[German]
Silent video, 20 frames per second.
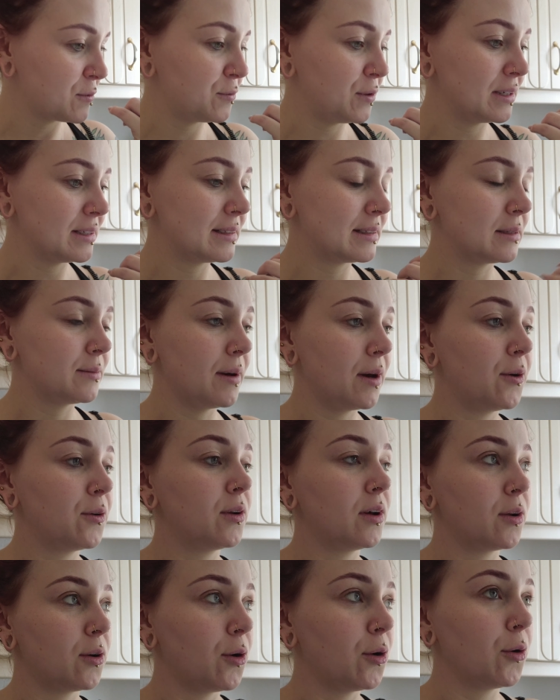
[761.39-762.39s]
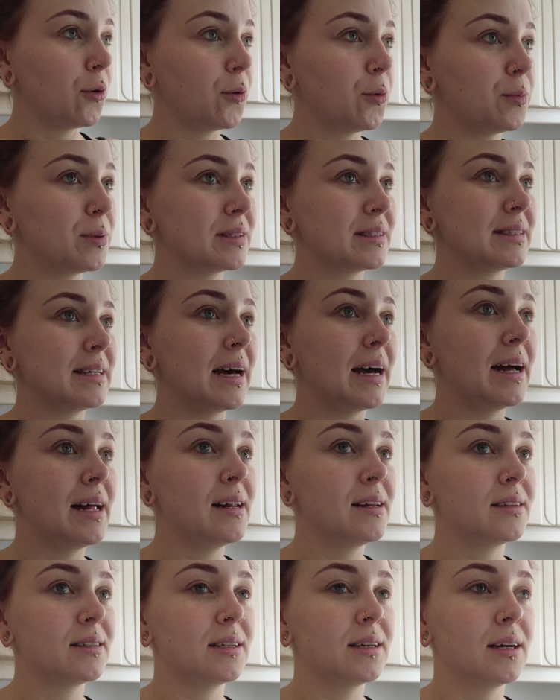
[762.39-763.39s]
fast 200 Euro
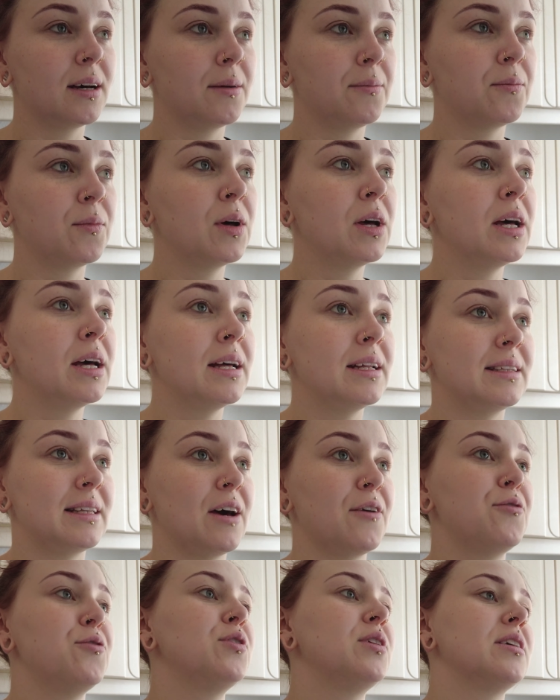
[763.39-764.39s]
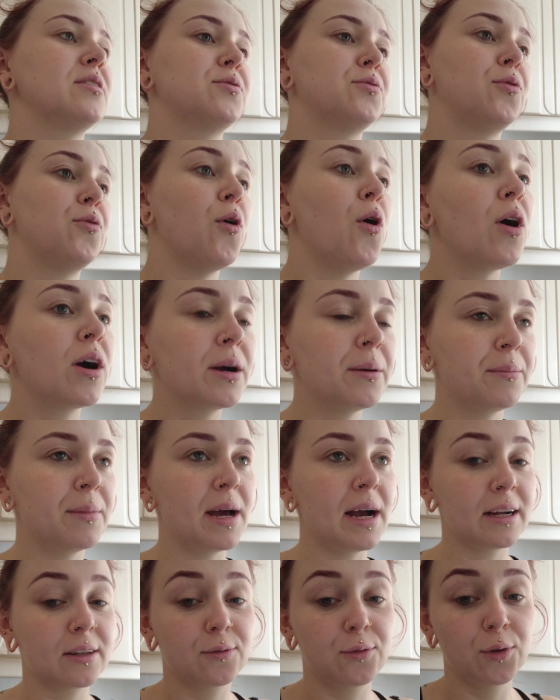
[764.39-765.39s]
bezahlt ähm, dafür, dass
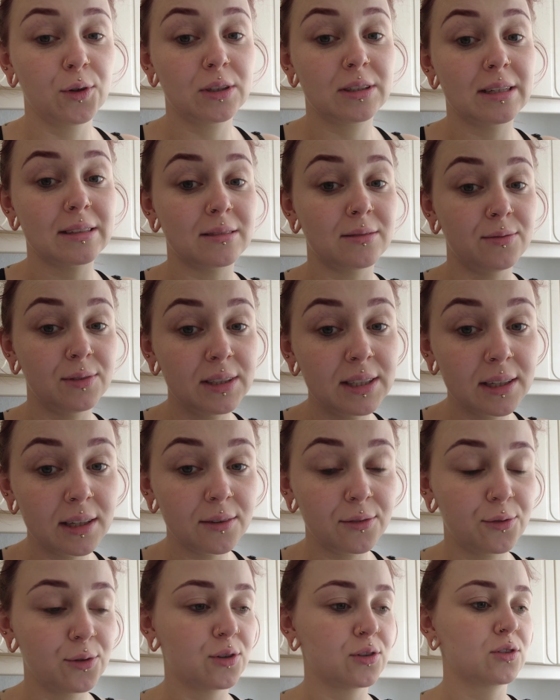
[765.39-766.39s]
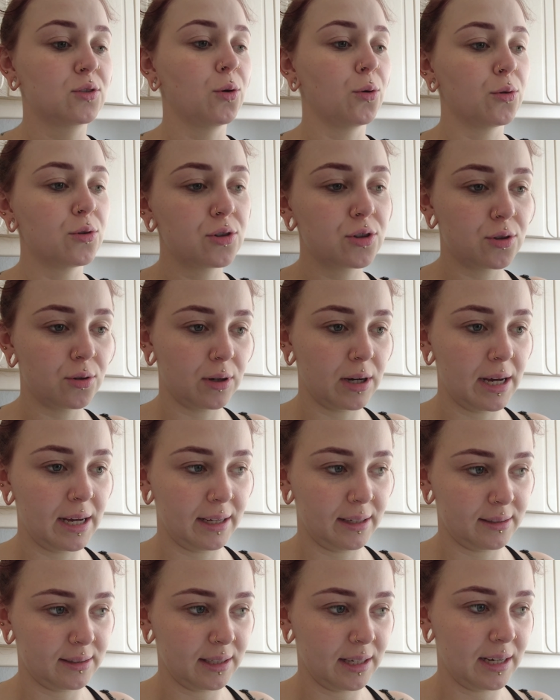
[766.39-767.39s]
vorgemerkt wird, dass wir für das Grundstück
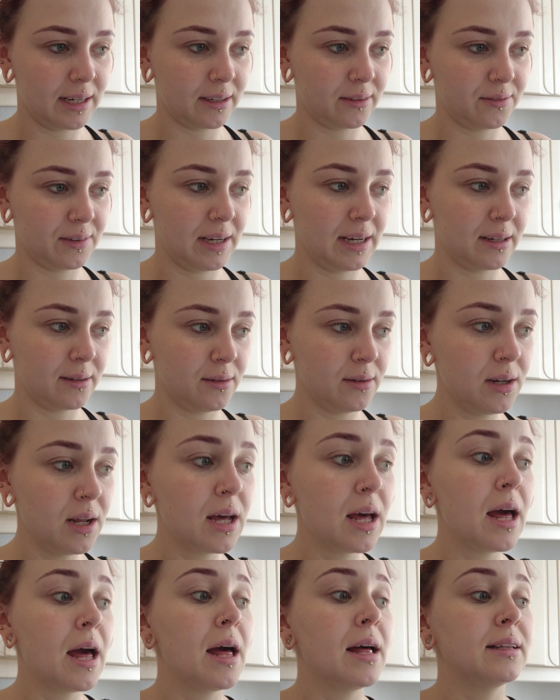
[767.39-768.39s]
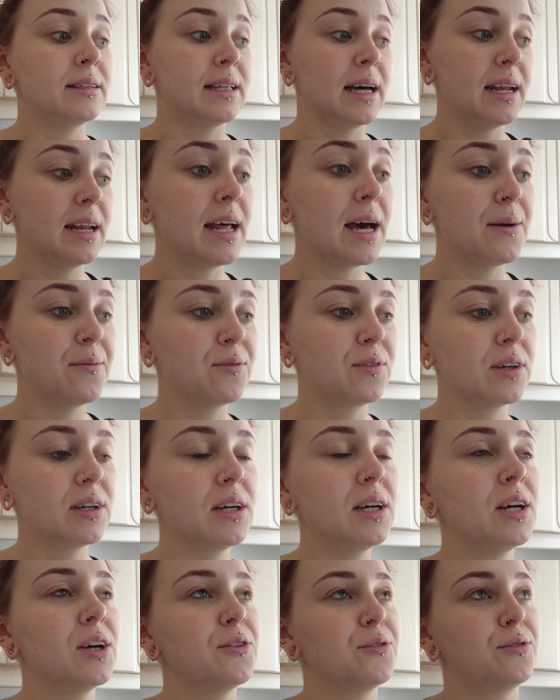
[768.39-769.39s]
eingetragen werden. Dann haben
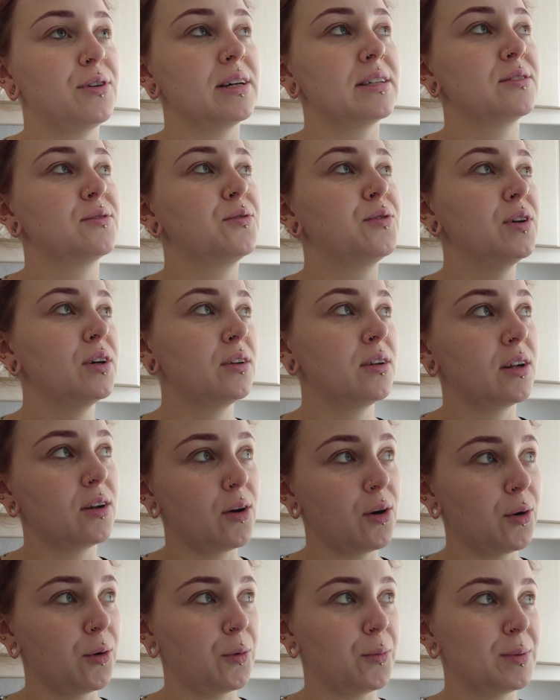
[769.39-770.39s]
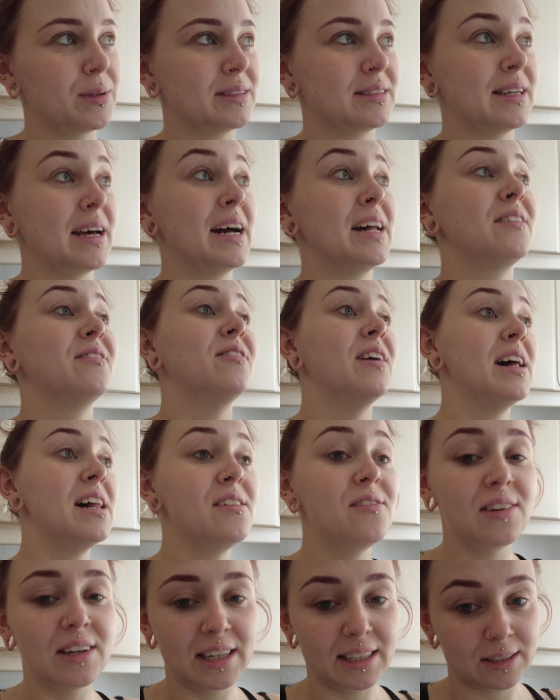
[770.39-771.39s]
wir fast 400 Euro bezahlt,
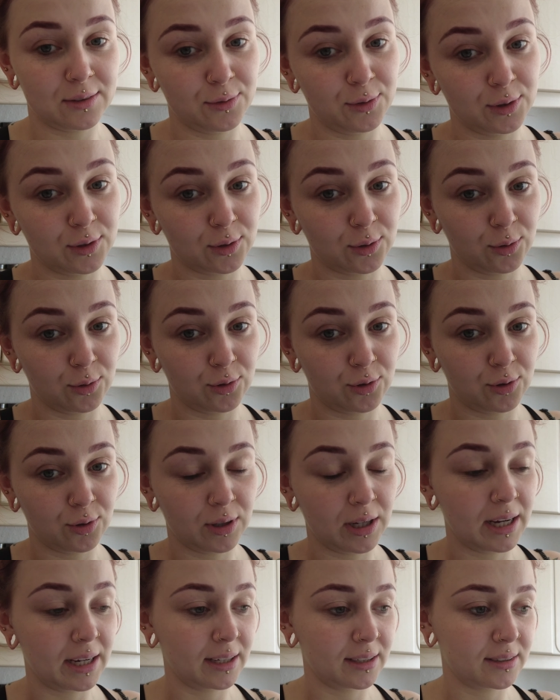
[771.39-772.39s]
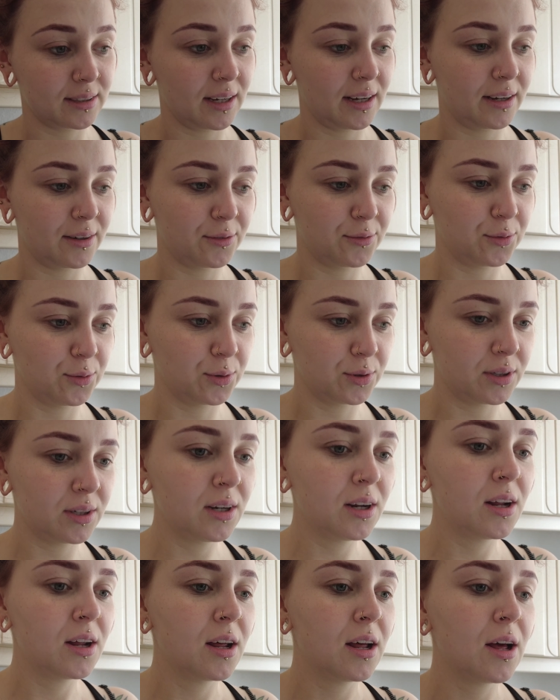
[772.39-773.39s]
weil wir jetzt für das Grundstück eingetragen
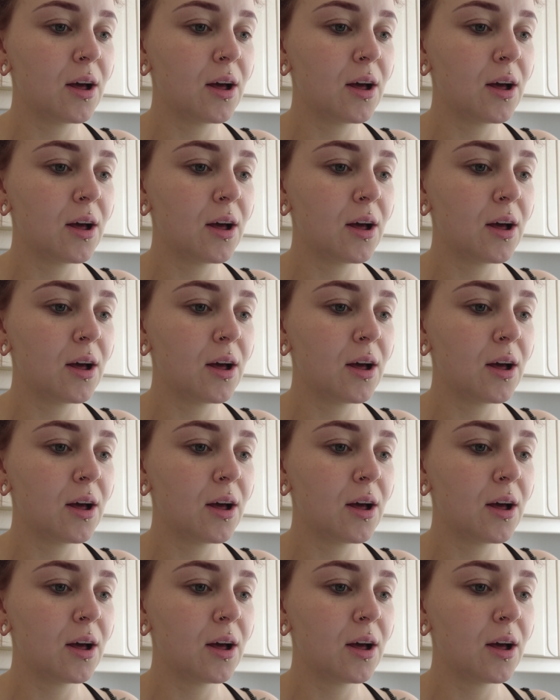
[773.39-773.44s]
wurden.